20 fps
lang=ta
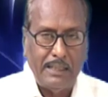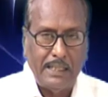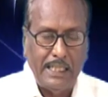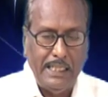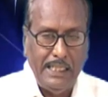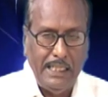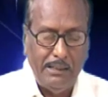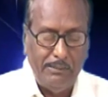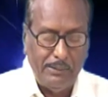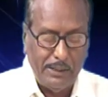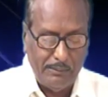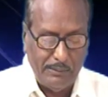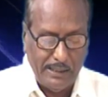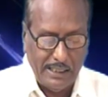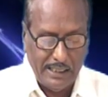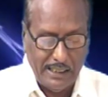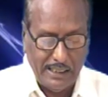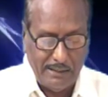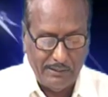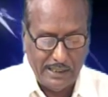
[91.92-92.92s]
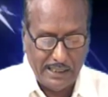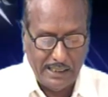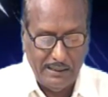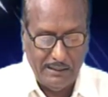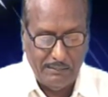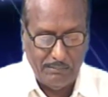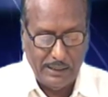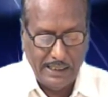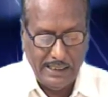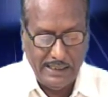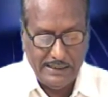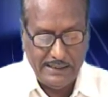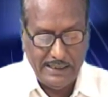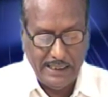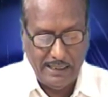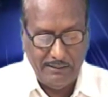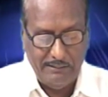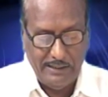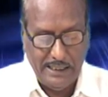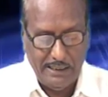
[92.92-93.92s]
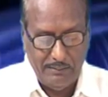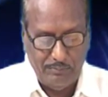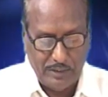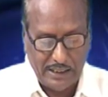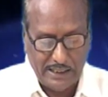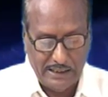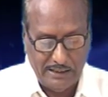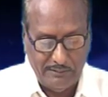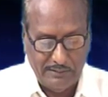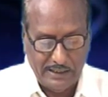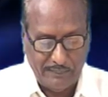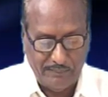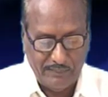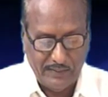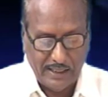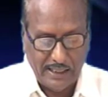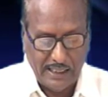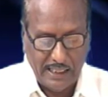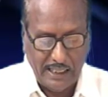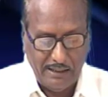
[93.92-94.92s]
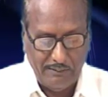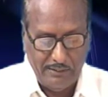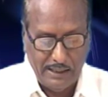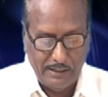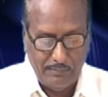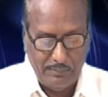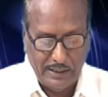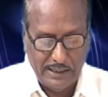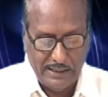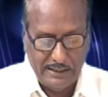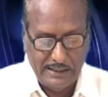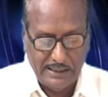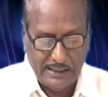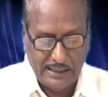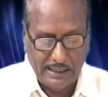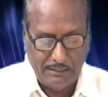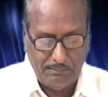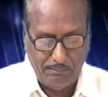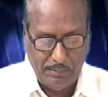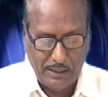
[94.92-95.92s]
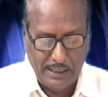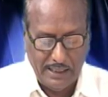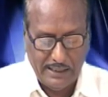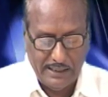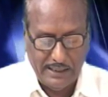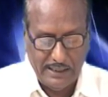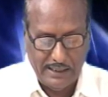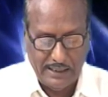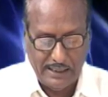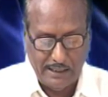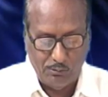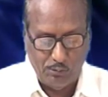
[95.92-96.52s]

கலியபெருமாள் அவர்கள் மலேசியாவிலே பிறந்தவர் அவர் பிறந்த கம்பார் என்ற